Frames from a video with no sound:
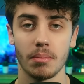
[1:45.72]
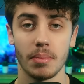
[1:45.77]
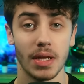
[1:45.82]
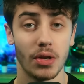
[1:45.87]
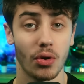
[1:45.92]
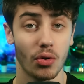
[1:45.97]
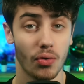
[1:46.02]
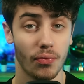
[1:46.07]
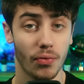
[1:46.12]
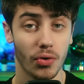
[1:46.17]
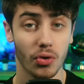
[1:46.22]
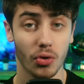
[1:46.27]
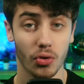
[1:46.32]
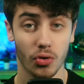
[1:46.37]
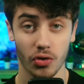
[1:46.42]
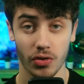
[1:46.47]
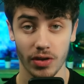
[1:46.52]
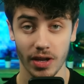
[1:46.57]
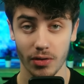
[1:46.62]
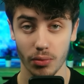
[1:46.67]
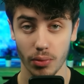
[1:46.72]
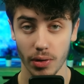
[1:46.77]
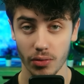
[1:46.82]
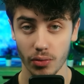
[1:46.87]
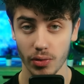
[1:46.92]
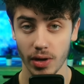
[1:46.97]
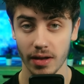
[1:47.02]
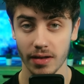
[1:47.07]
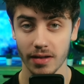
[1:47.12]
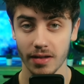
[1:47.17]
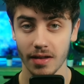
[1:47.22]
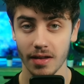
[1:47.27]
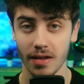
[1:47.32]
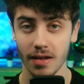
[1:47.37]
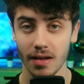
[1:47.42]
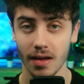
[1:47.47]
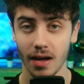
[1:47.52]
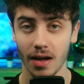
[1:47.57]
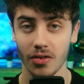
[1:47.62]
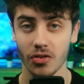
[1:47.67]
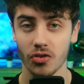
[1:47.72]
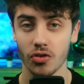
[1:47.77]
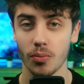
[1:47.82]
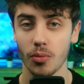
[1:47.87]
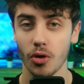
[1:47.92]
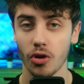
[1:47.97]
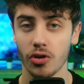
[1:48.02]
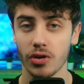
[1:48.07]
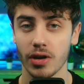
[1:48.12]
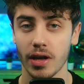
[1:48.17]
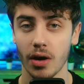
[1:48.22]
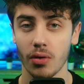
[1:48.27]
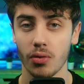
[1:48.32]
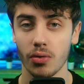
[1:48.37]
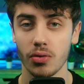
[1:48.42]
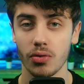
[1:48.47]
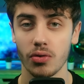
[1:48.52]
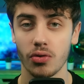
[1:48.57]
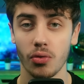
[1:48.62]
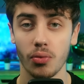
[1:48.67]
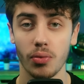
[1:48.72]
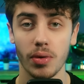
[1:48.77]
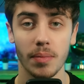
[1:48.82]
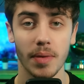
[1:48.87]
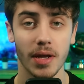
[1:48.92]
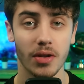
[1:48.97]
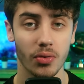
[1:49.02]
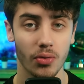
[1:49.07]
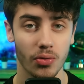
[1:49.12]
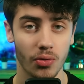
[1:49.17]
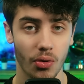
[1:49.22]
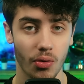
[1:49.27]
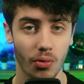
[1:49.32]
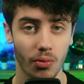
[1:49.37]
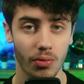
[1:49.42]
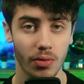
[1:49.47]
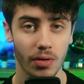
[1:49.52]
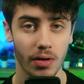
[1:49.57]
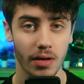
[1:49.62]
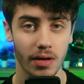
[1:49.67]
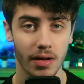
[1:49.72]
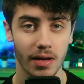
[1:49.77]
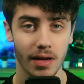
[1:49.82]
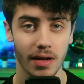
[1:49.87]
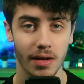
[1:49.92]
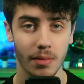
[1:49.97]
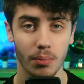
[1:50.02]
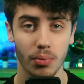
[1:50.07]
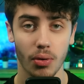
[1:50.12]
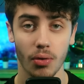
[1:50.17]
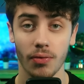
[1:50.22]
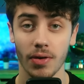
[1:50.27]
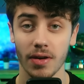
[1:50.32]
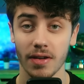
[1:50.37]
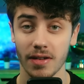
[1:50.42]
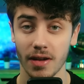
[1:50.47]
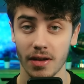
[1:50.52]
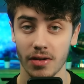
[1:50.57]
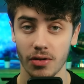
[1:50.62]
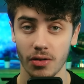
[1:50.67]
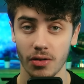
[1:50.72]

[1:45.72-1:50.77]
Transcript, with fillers: Mais dans le ventre de cet oiseau d'acier, un semeur de chaos de 8 mètres de long pour 27